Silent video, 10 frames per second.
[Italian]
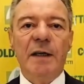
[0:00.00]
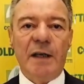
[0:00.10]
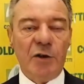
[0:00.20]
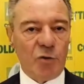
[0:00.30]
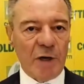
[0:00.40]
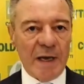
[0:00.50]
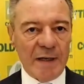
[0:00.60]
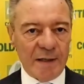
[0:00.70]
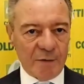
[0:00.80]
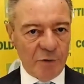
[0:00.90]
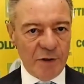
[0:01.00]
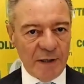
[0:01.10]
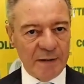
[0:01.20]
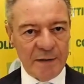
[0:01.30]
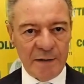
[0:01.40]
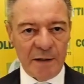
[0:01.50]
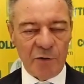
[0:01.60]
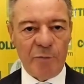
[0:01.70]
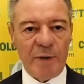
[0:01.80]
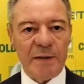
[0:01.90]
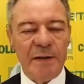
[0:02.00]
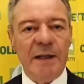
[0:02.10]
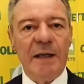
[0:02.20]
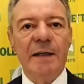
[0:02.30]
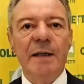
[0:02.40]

regionale Coldiretti della Lombardia